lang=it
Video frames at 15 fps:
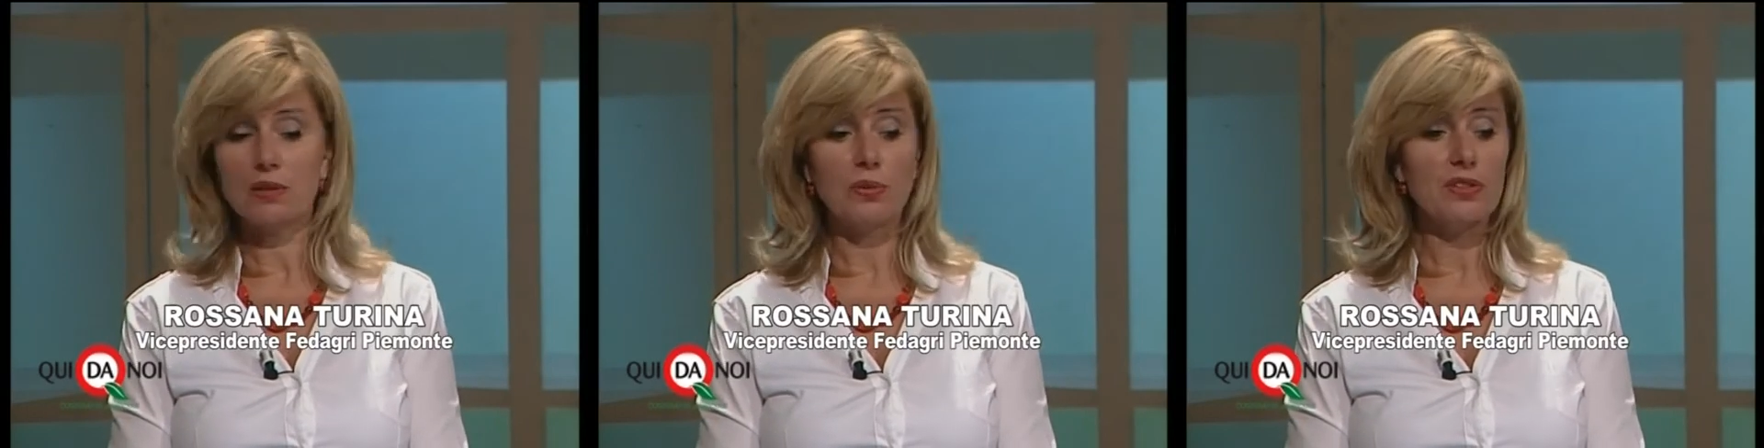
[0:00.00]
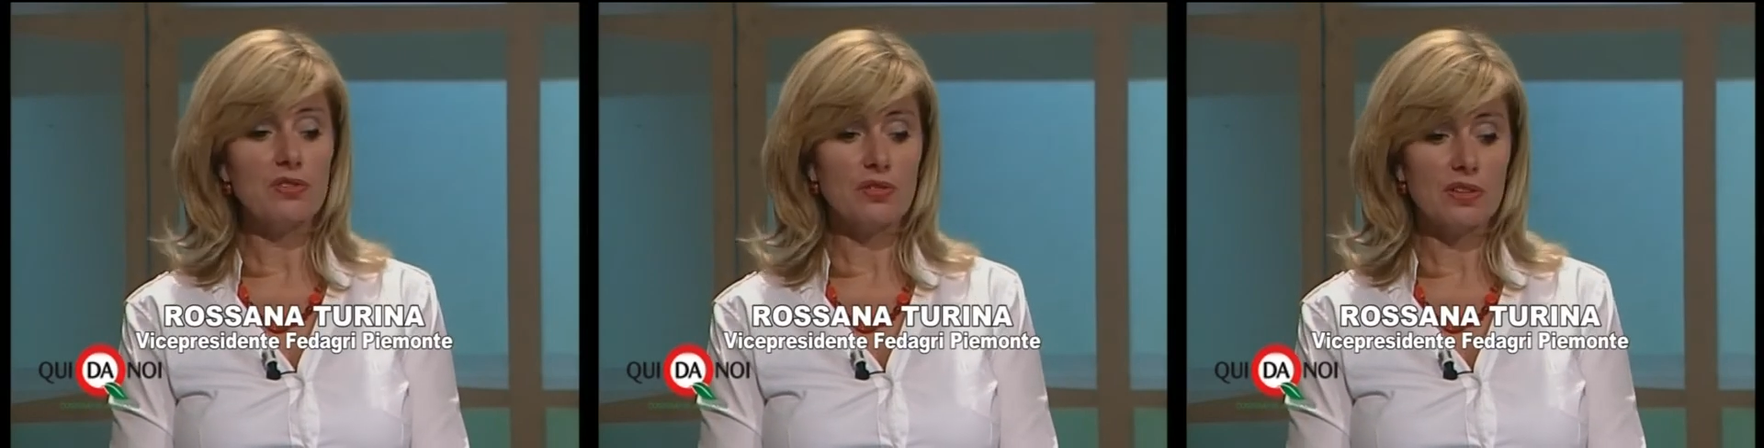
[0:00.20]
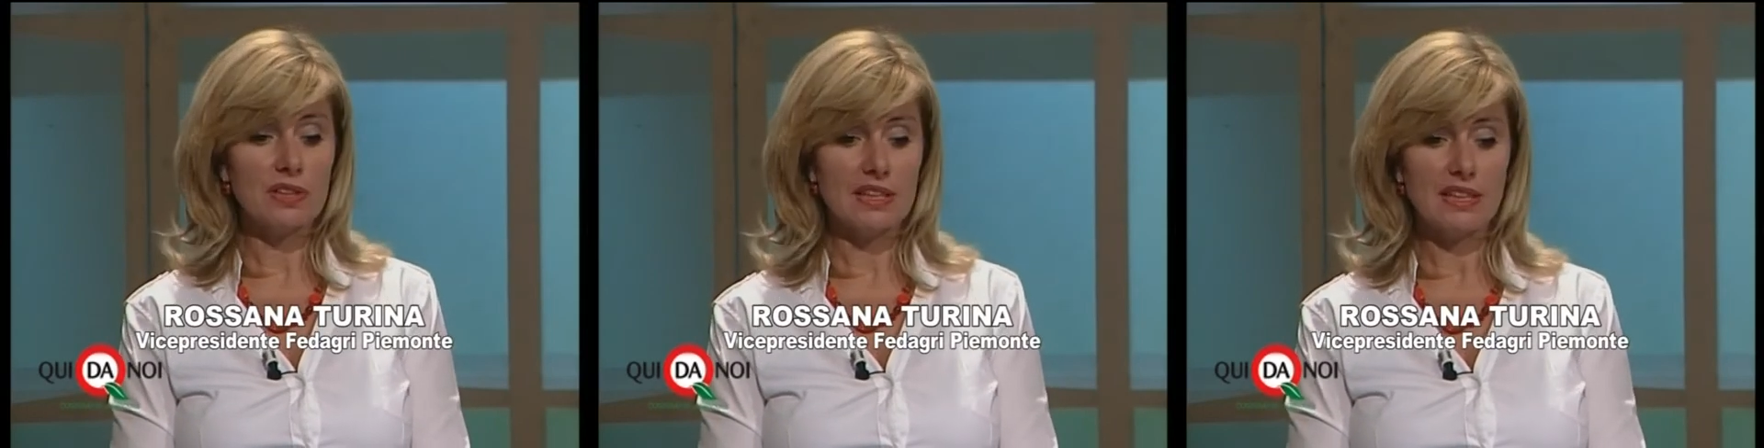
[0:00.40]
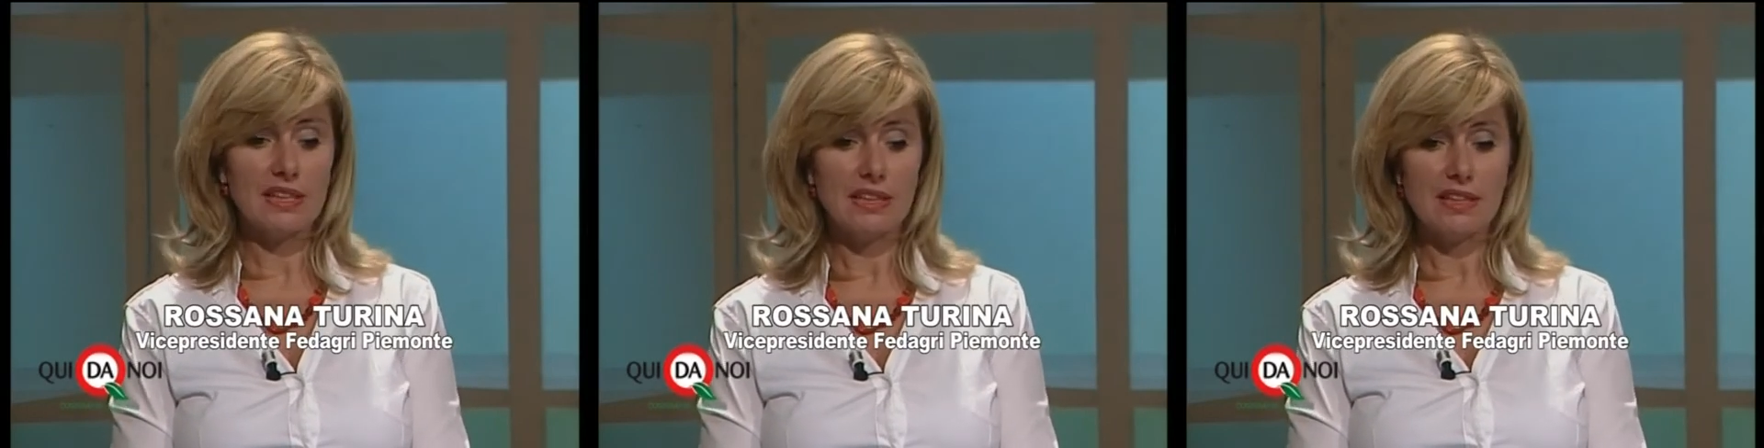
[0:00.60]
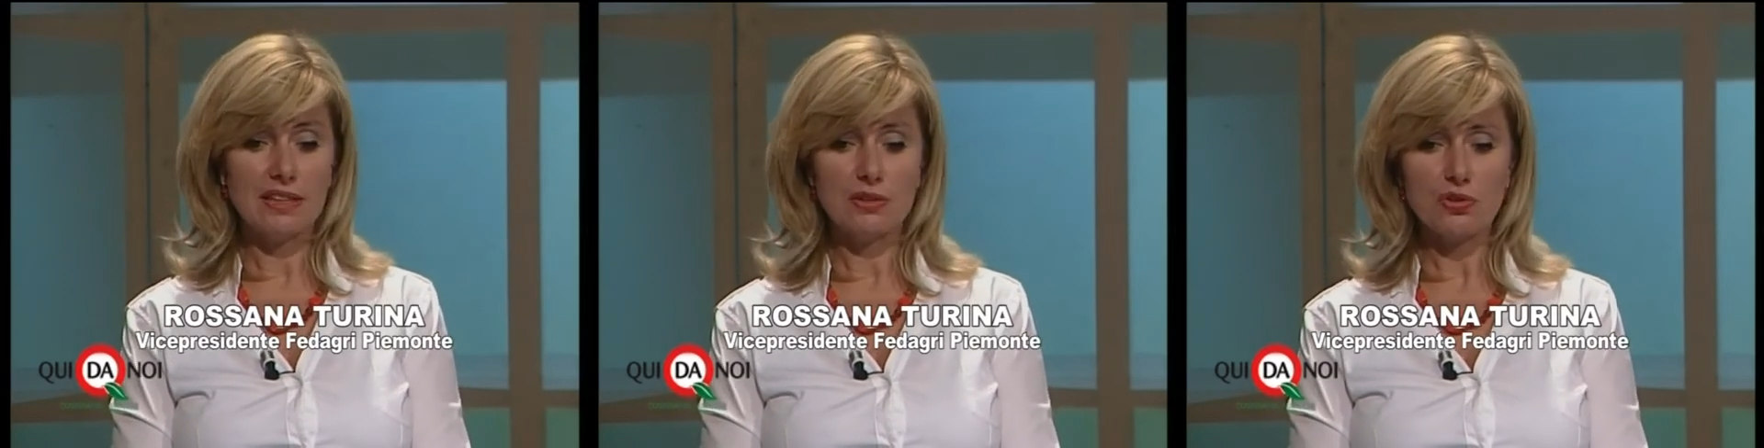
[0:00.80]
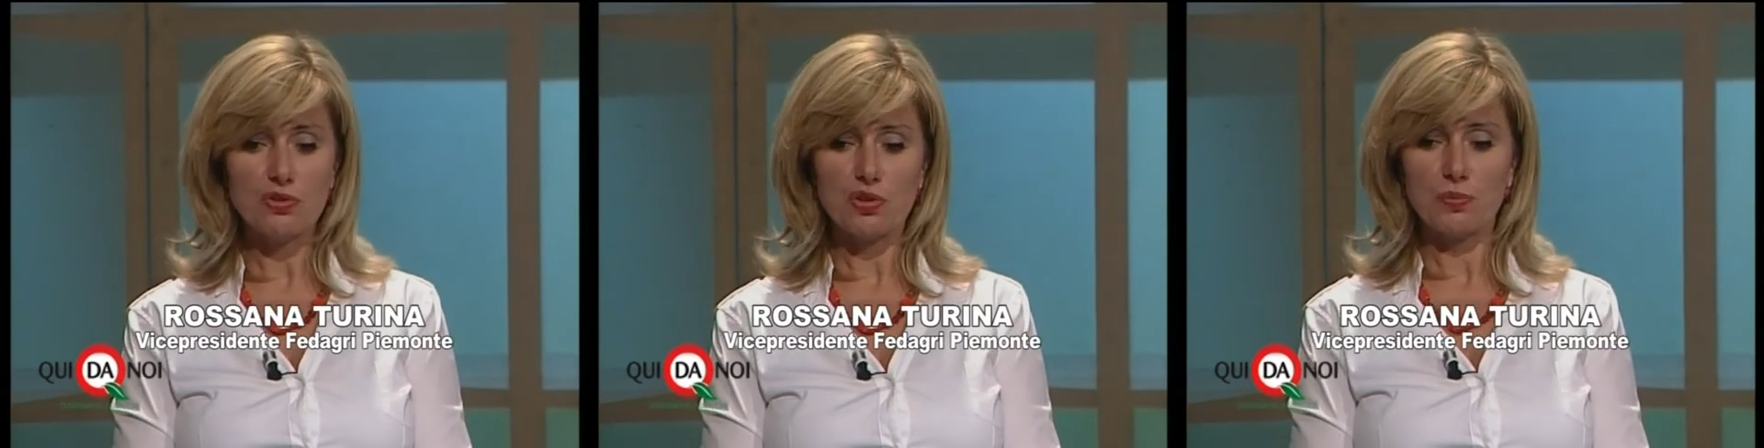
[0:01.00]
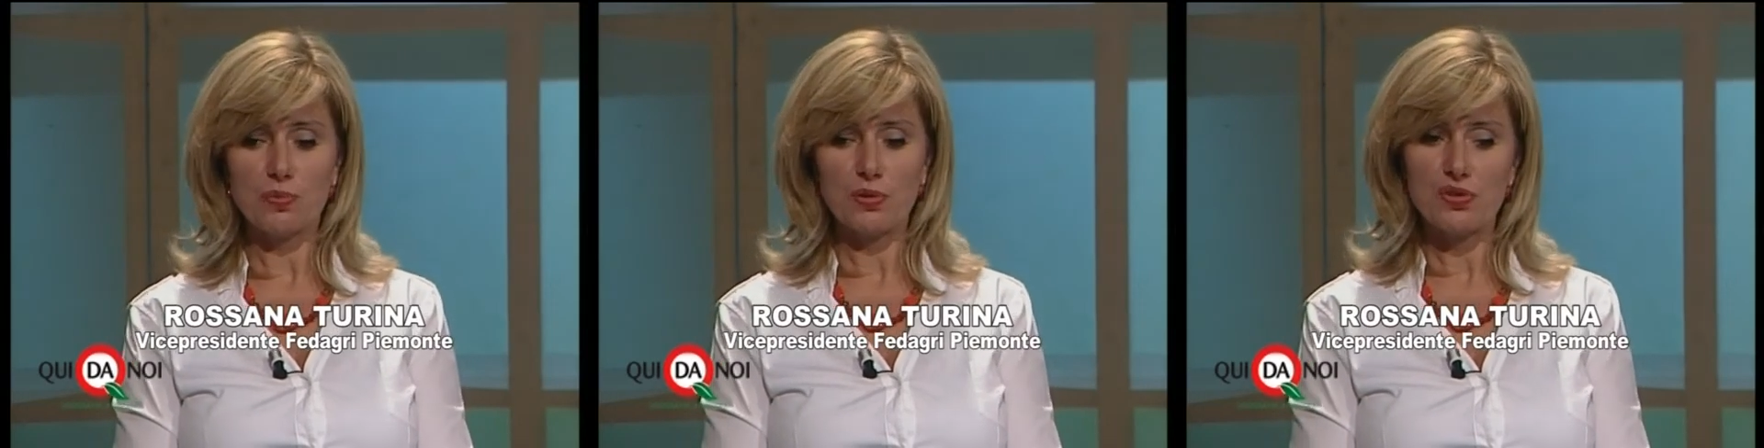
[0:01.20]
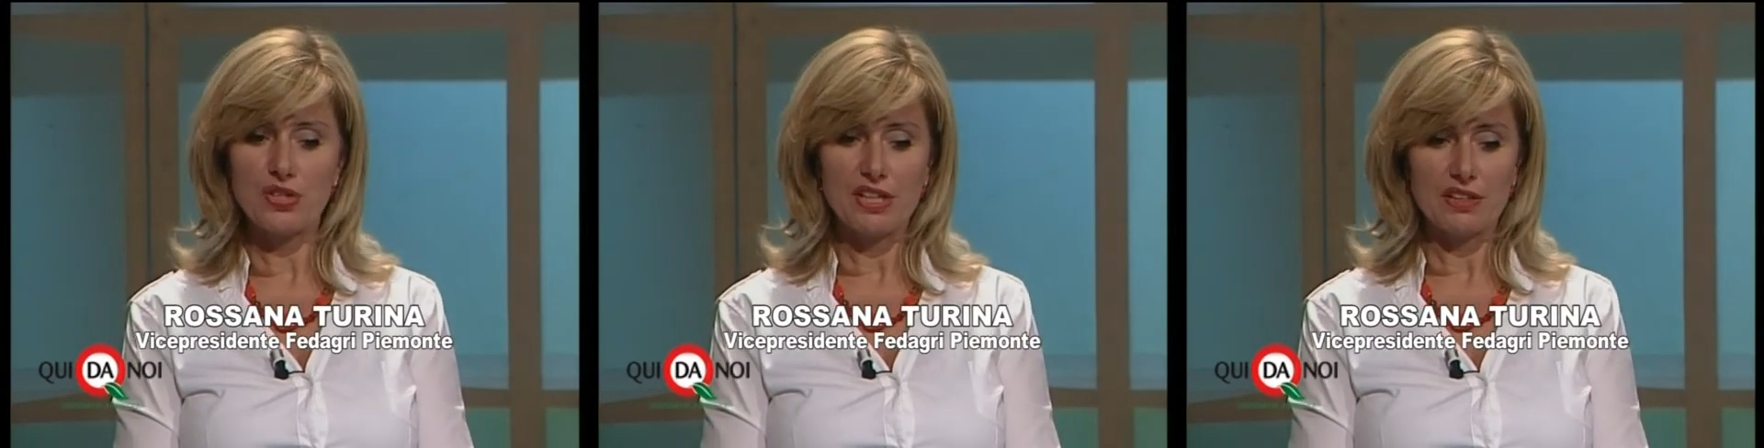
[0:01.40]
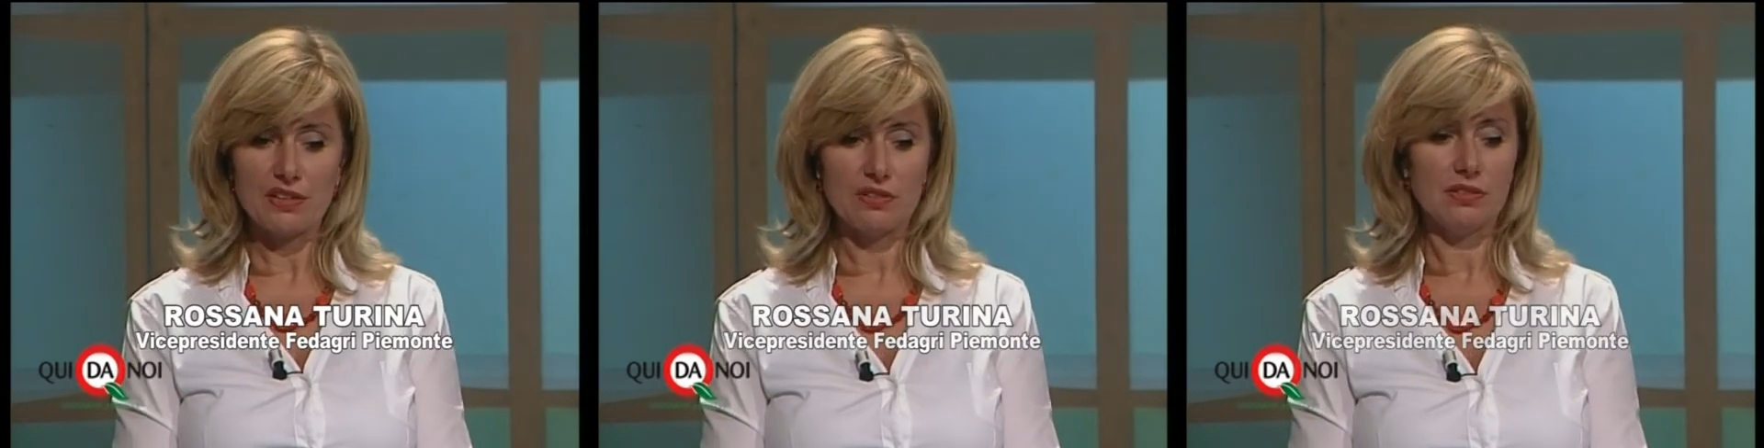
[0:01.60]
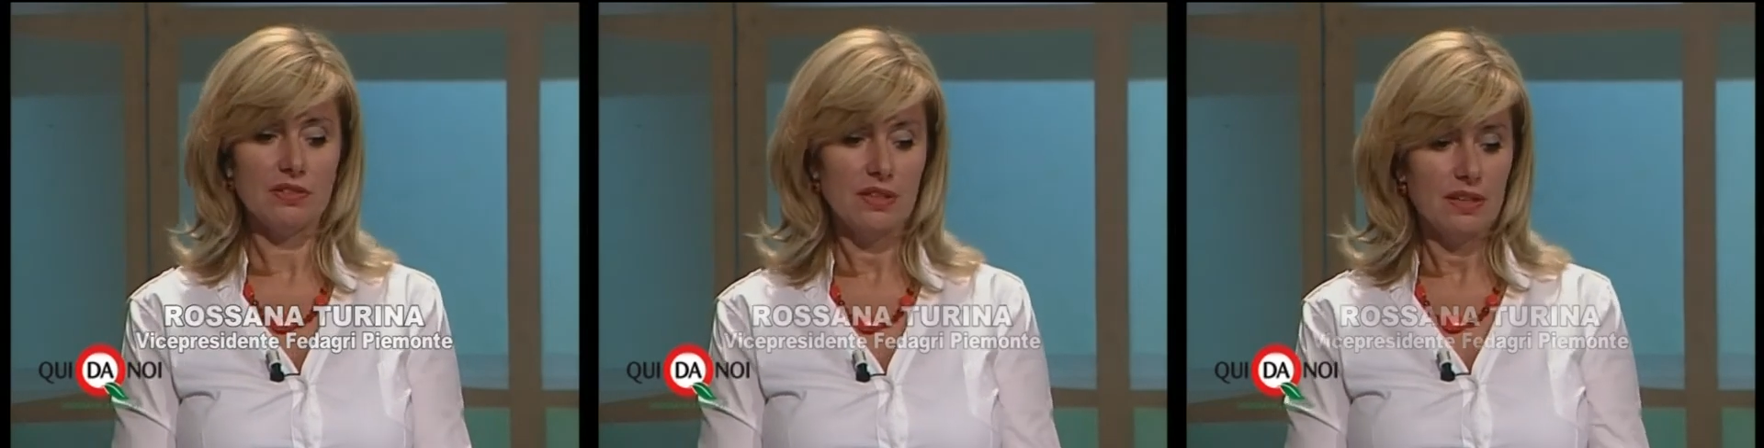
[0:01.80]
questo che è il nostro
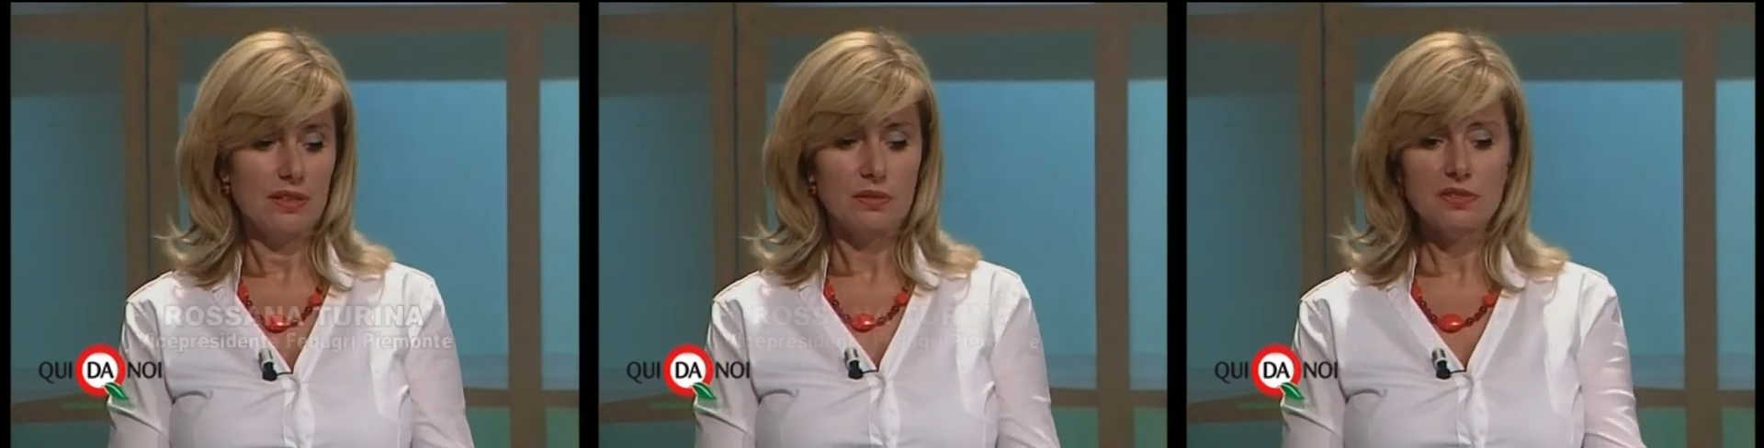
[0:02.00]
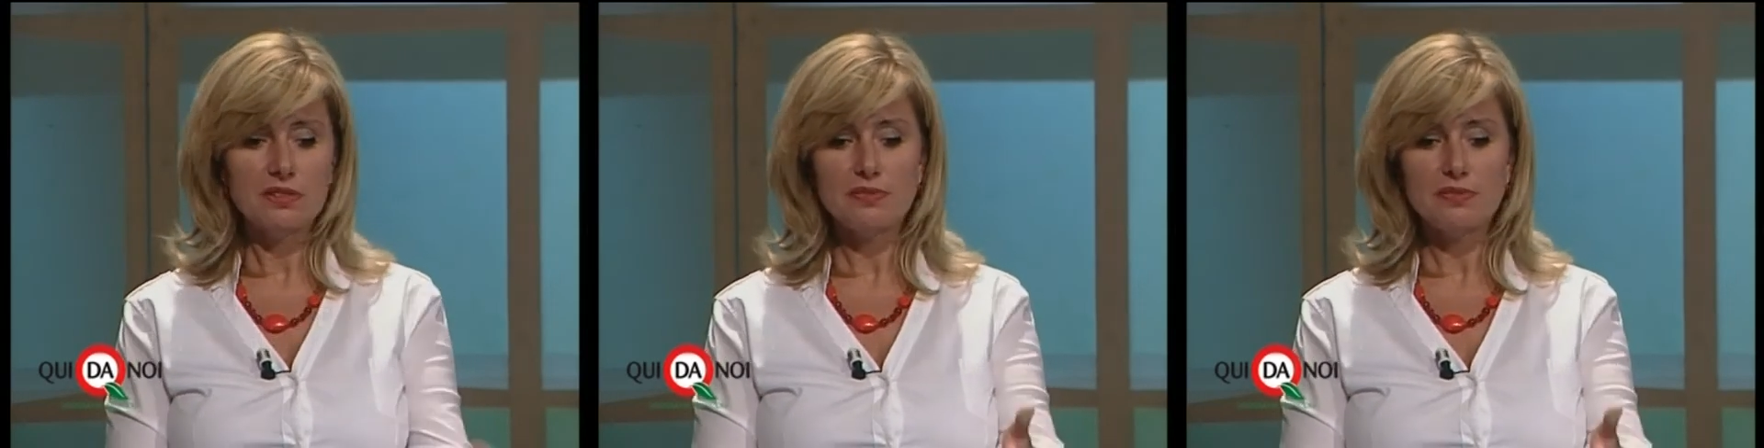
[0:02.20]
progetto. Questi